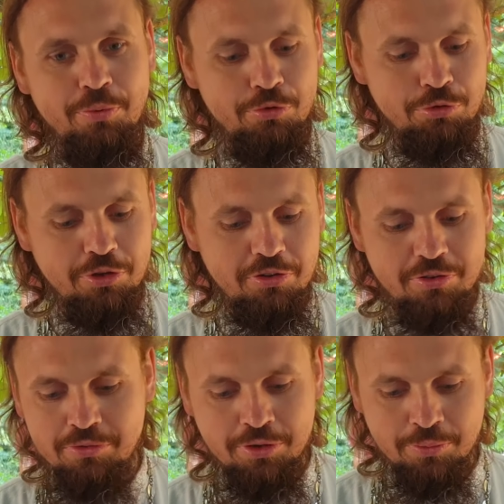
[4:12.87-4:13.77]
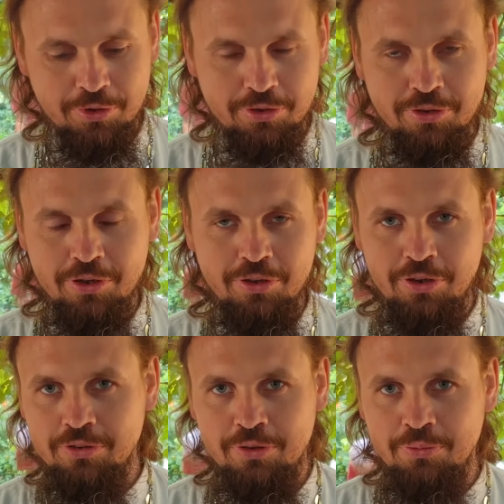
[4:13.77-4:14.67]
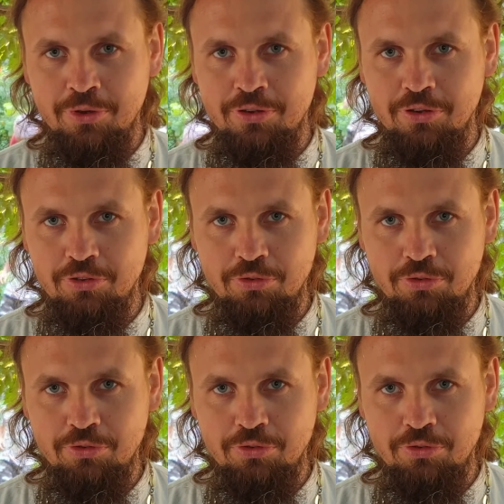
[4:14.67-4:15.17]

по сути, основным ингредиентом в майонезе.